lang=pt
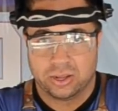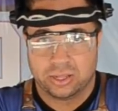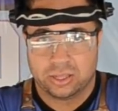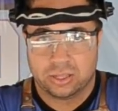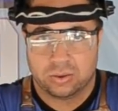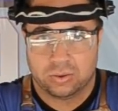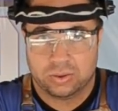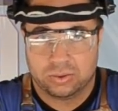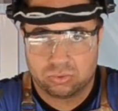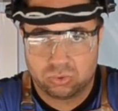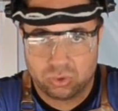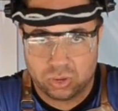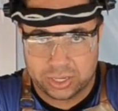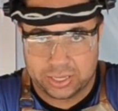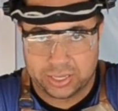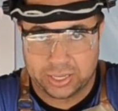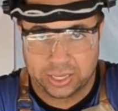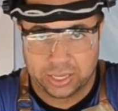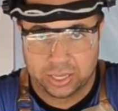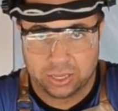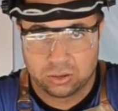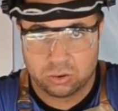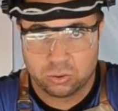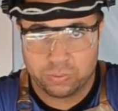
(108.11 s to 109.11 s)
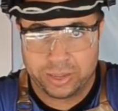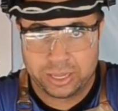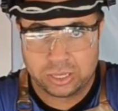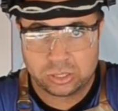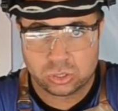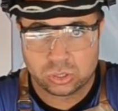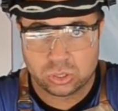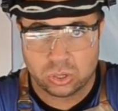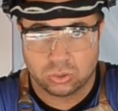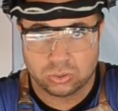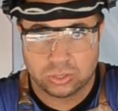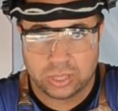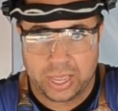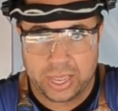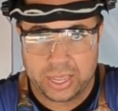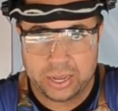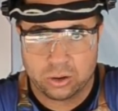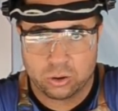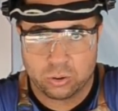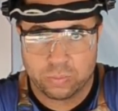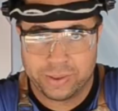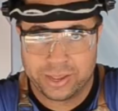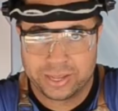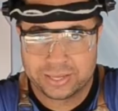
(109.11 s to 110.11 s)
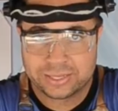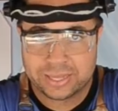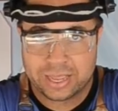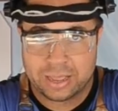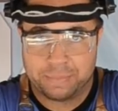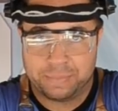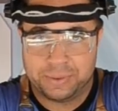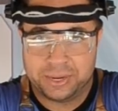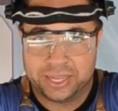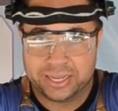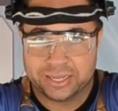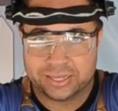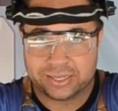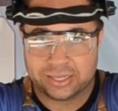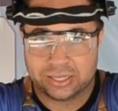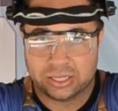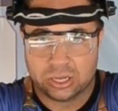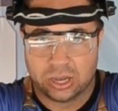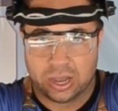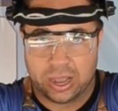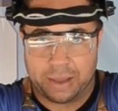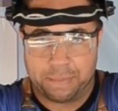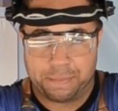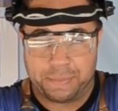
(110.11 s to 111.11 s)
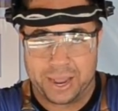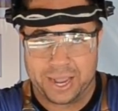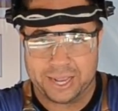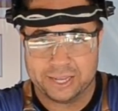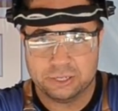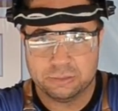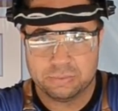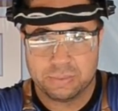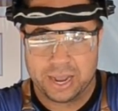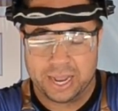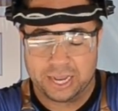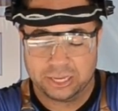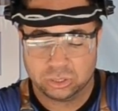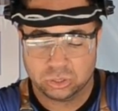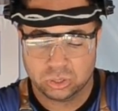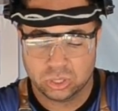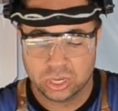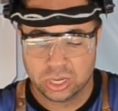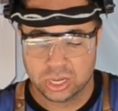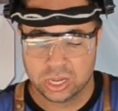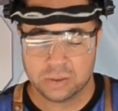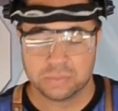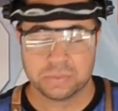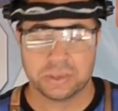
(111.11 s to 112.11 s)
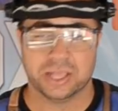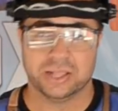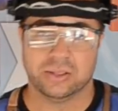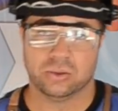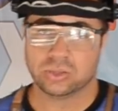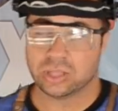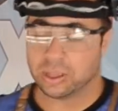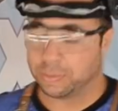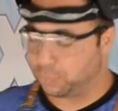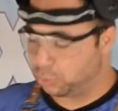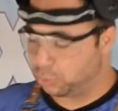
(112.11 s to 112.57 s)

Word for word: Então eu tô aqui, começa a soldar, ele começa a abrir assim, ó, a parte de baixo, porque ele não tá